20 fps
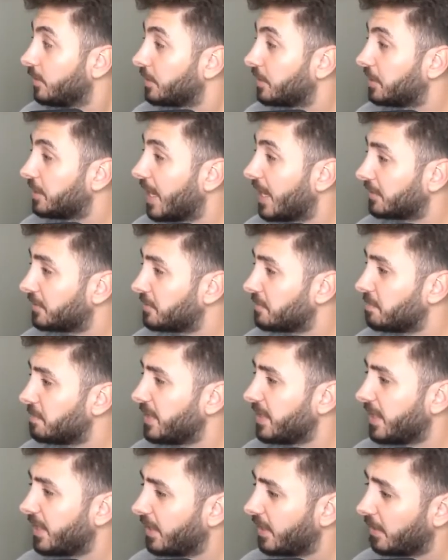Gidersin
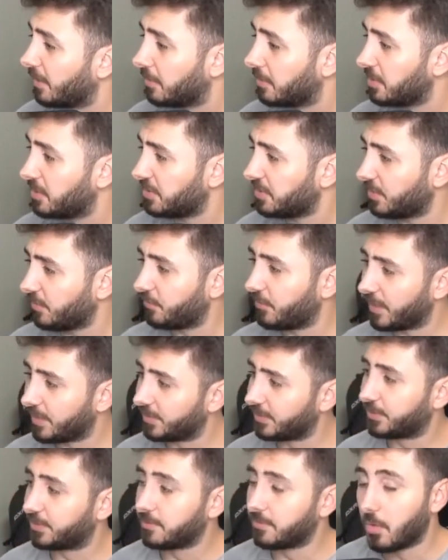bir yere
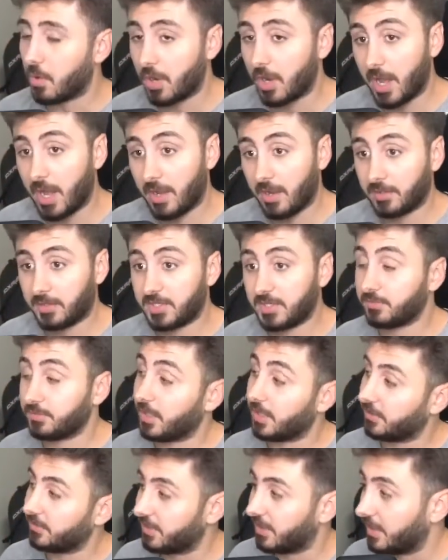istiflenirsin böyle.
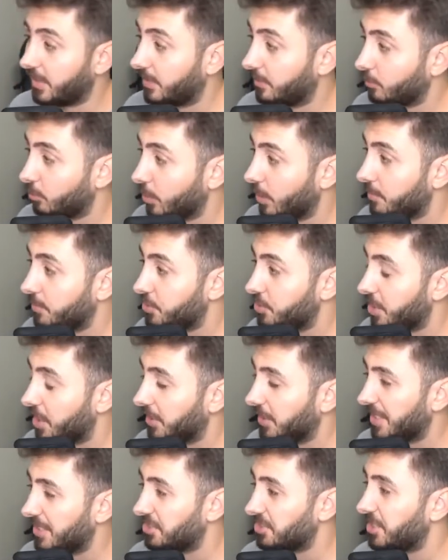Kimsenin seni
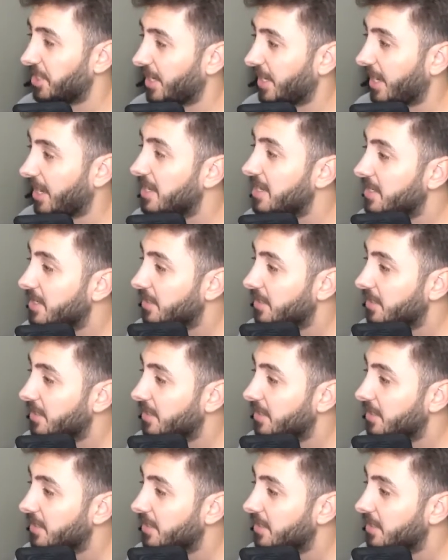bulamayacağı. Gerçi nereye?